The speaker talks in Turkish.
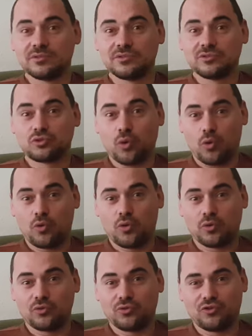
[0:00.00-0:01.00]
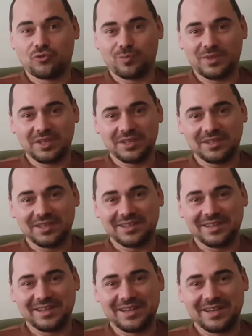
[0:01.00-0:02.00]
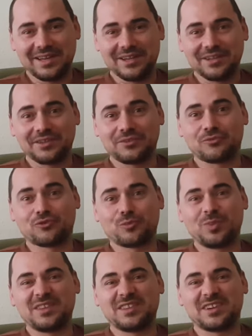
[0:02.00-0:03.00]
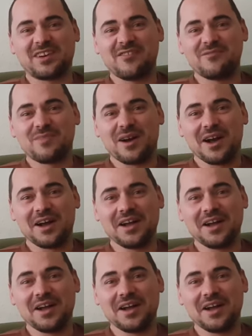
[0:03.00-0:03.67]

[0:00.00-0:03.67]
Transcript: Şok, küçük bir küçük bir travma.